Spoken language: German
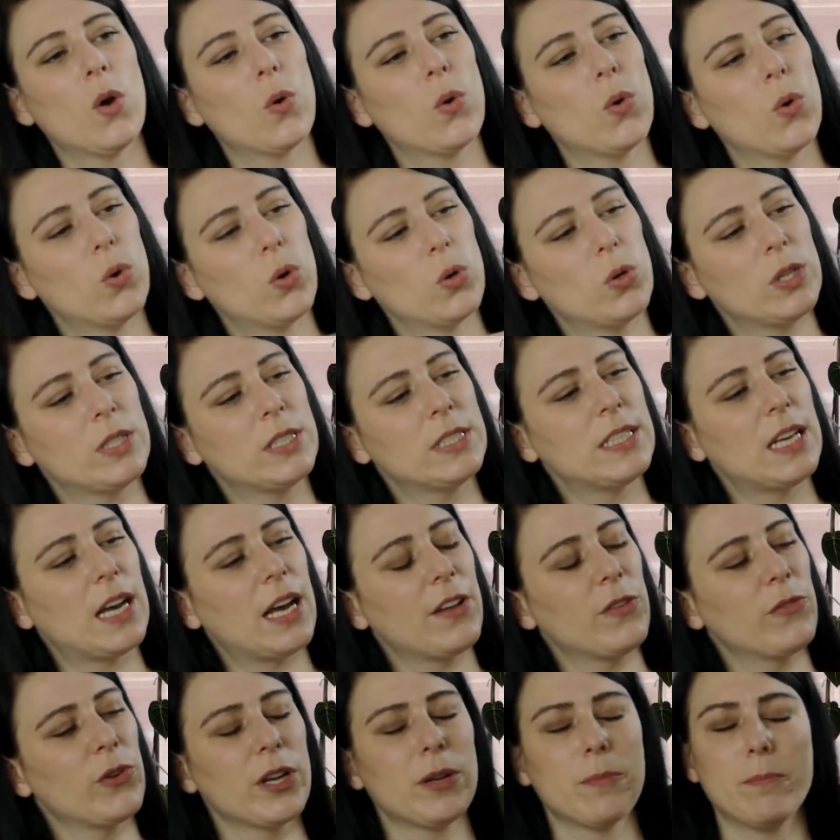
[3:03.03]
Und
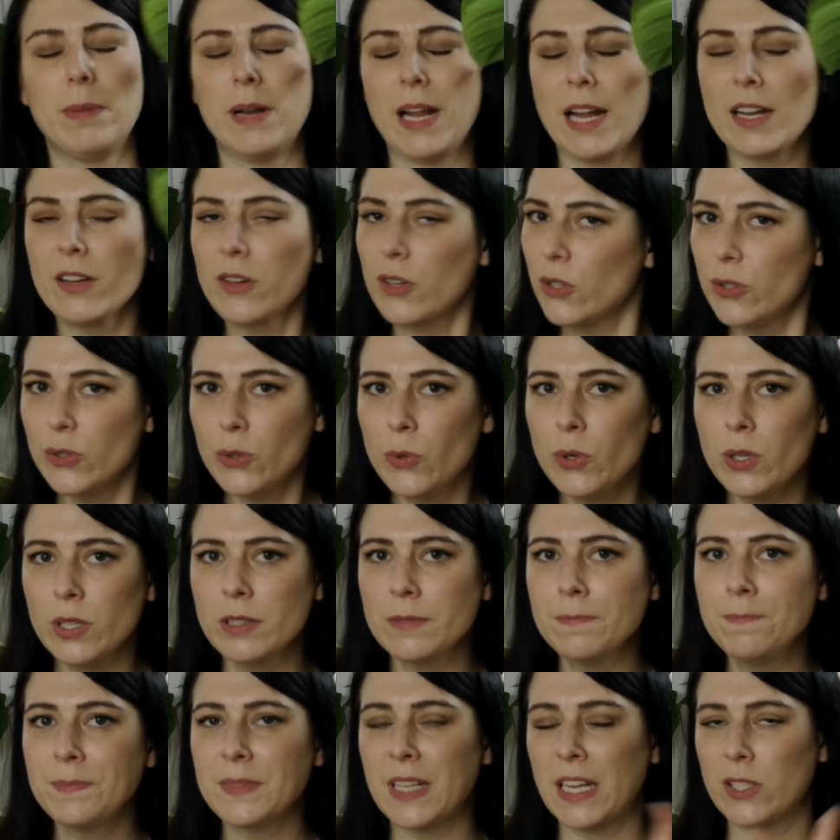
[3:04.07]
an so einem
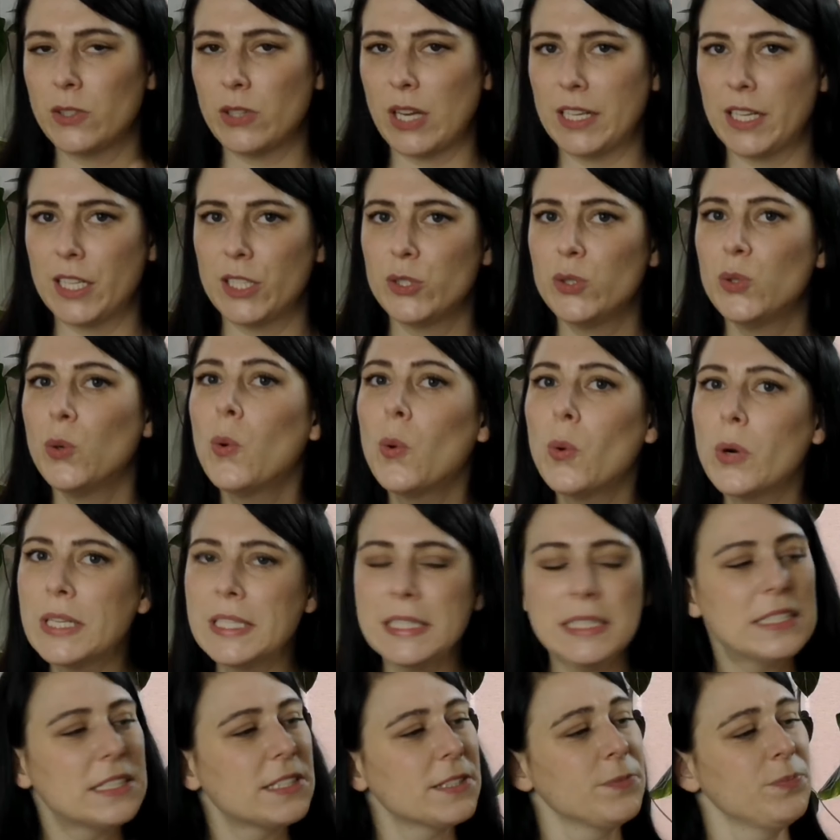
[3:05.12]
Blattknoten, also einer
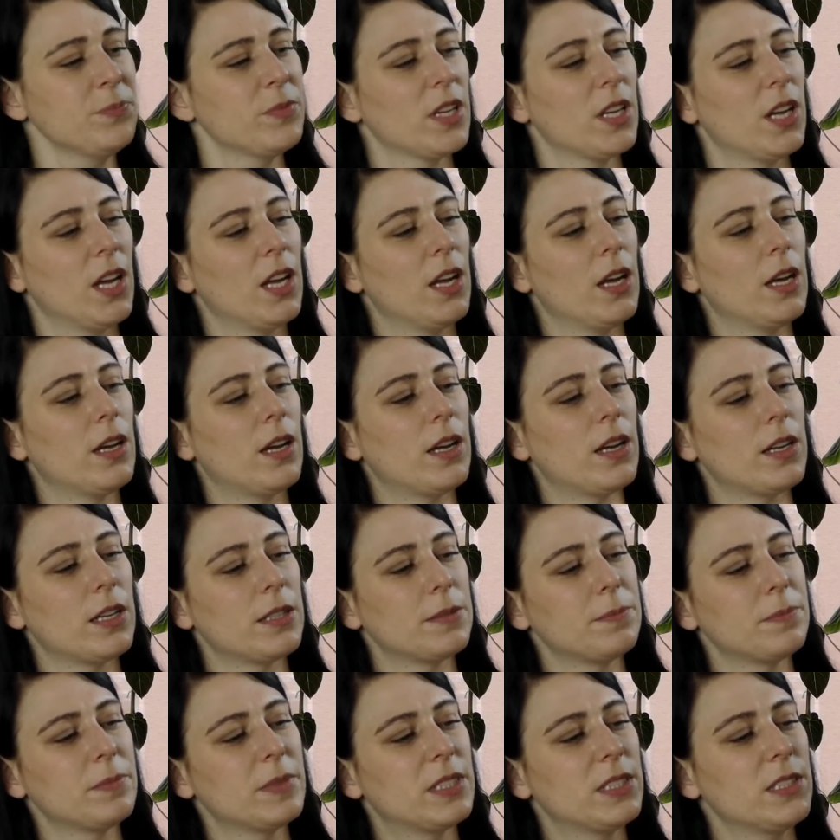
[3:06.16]
Nodie,
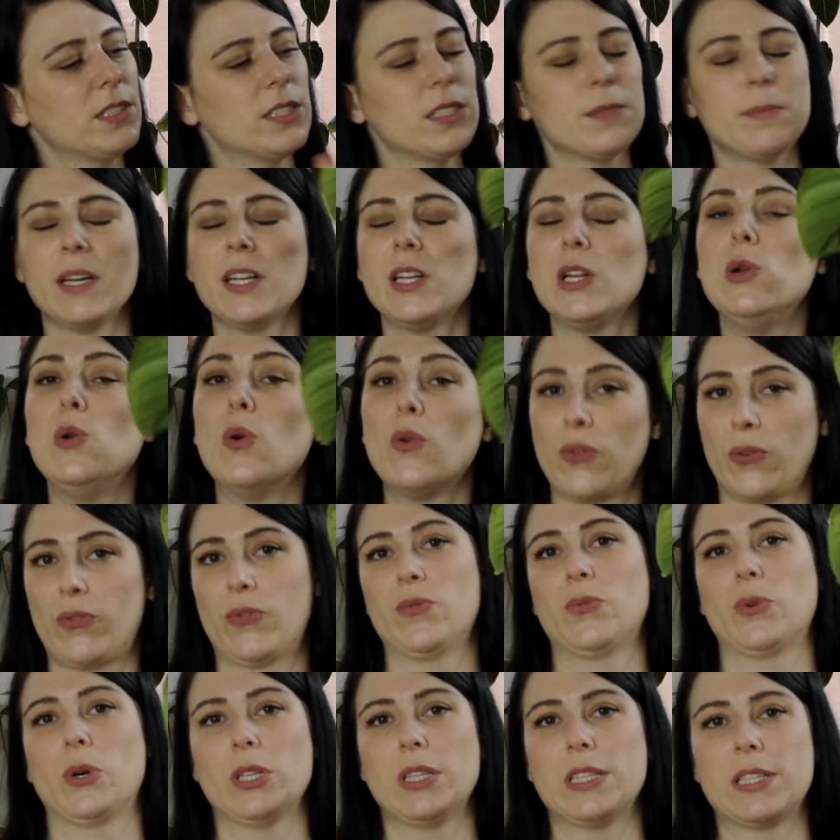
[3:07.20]
ähm, sind immer die
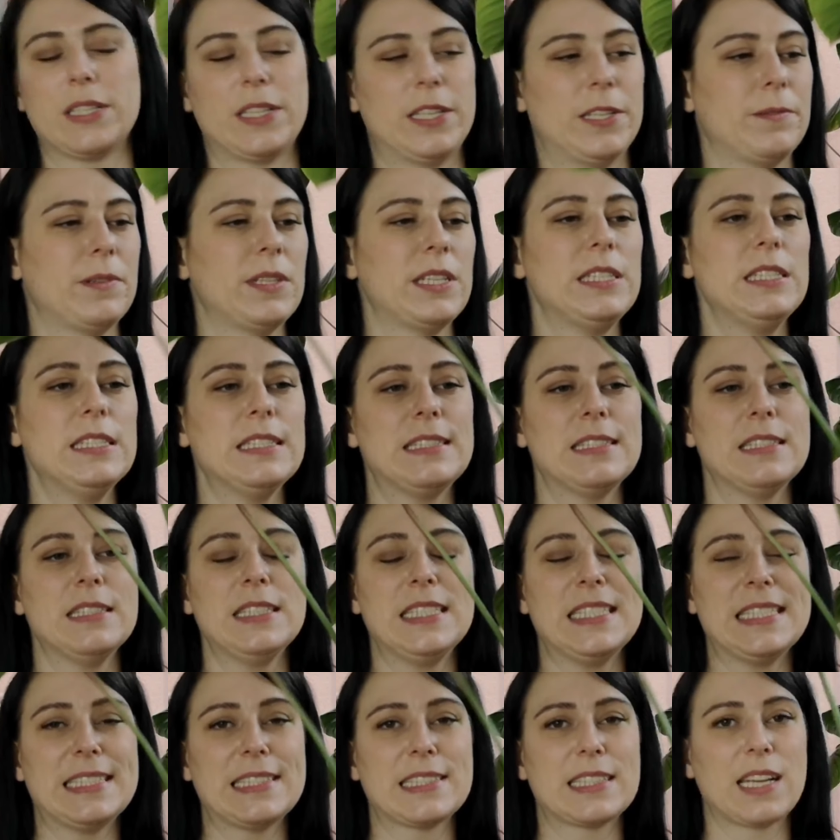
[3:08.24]
Luftwurzeln. Hier
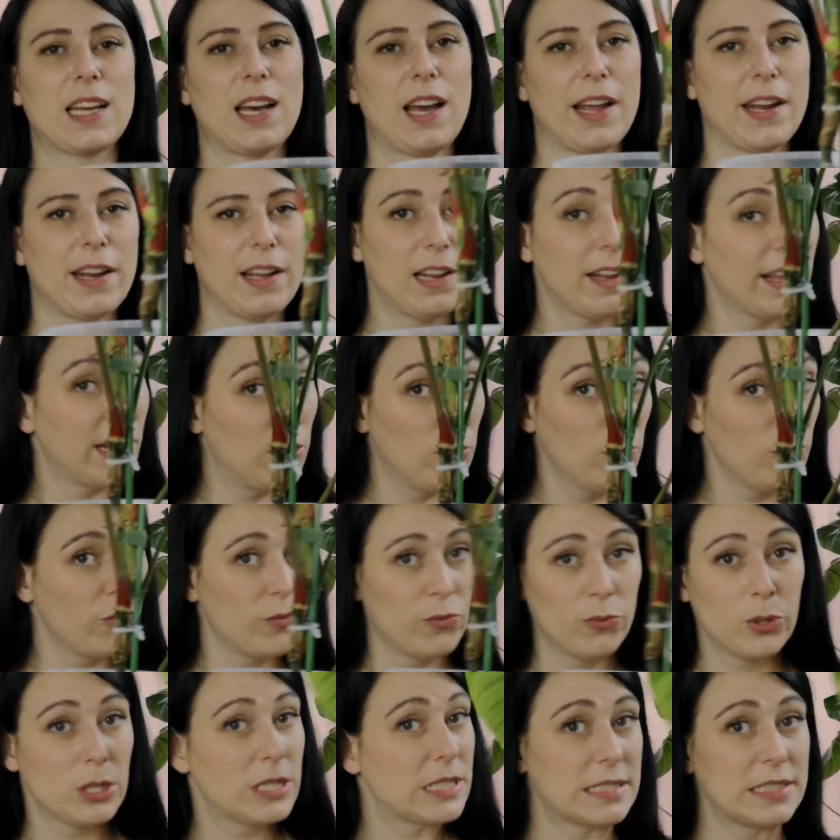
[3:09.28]
sind jetzt keinerlei
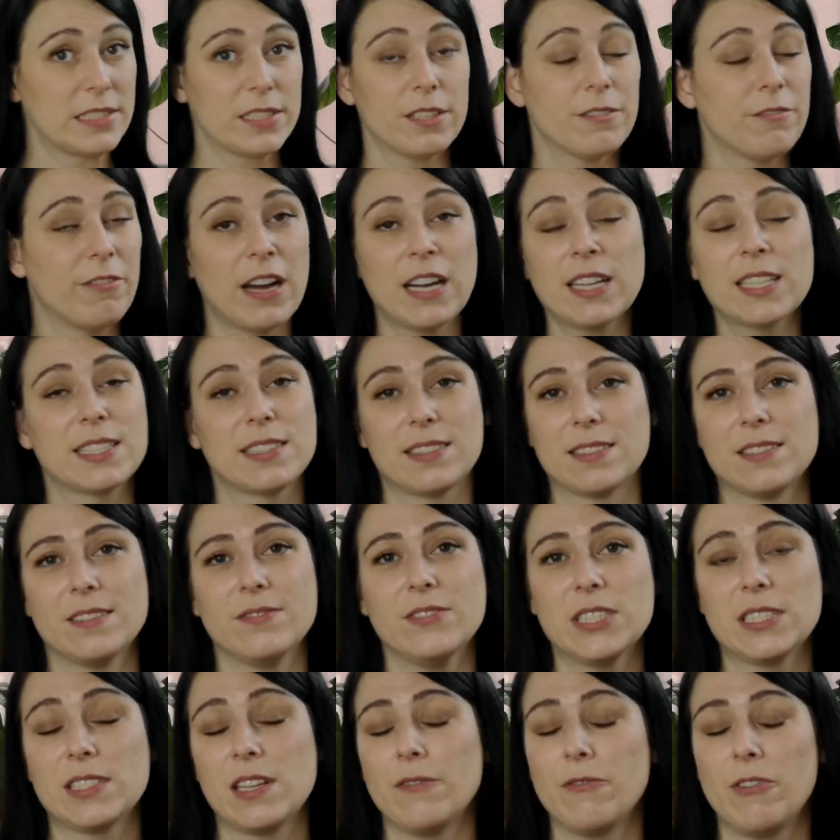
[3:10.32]
Luftwurzeln
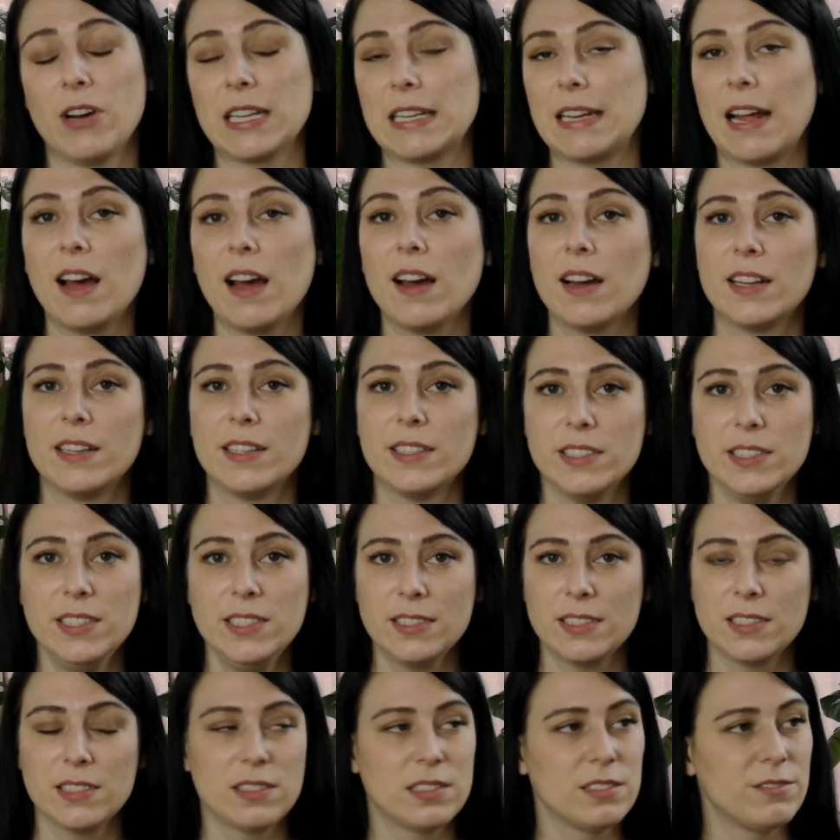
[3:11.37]
gewachsen, was einfach daran
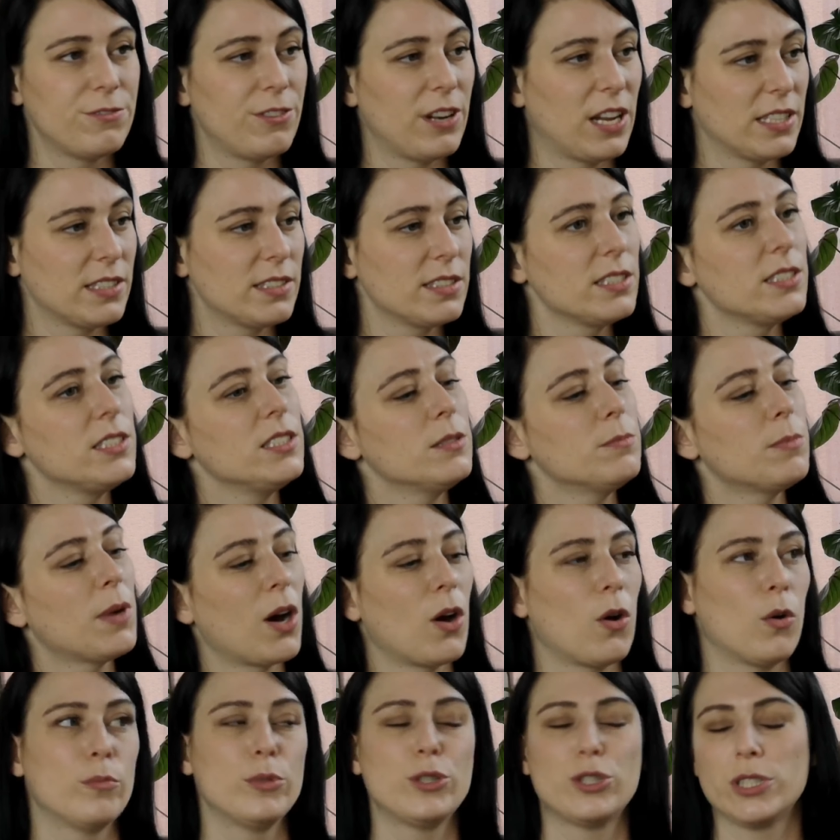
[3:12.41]
liegt, dass die Pflanze hier im
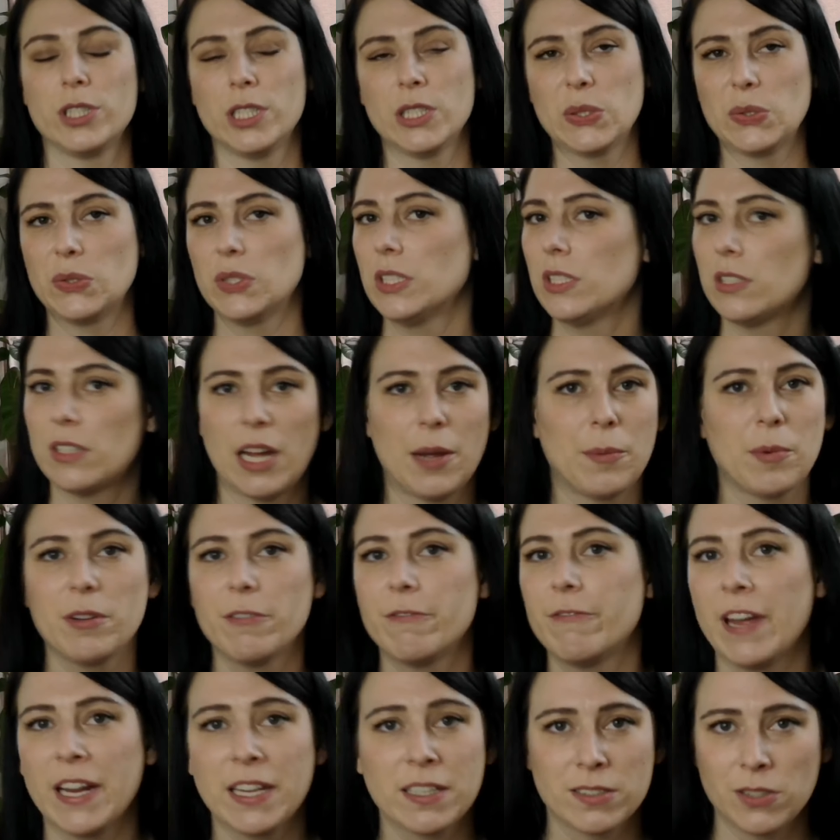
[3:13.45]
Raum steht und nicht in einem
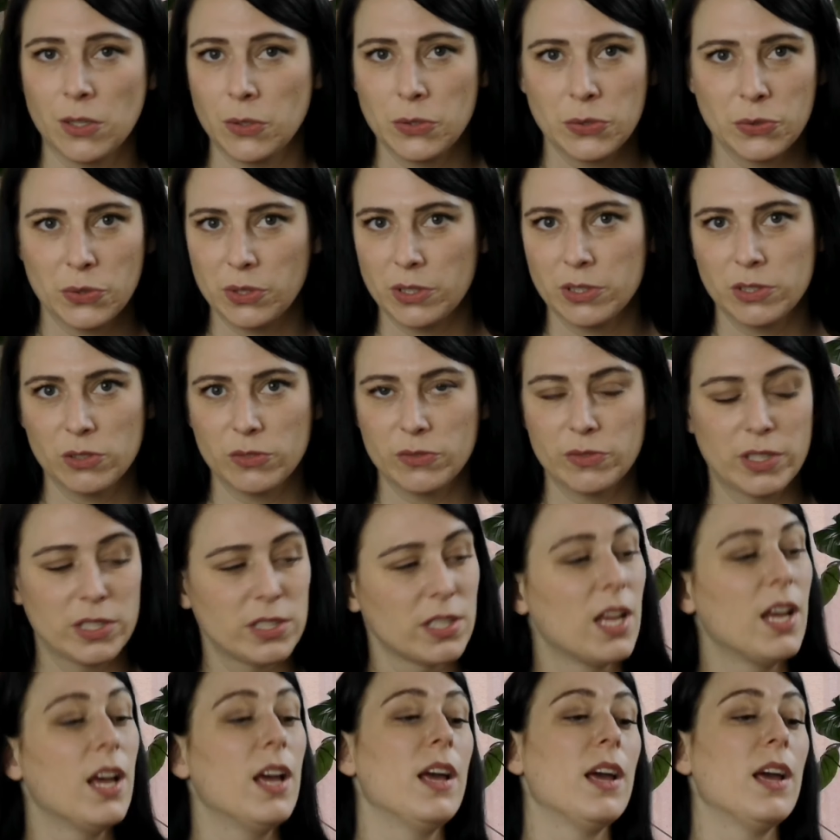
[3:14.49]
Gewächshaus oder sowas.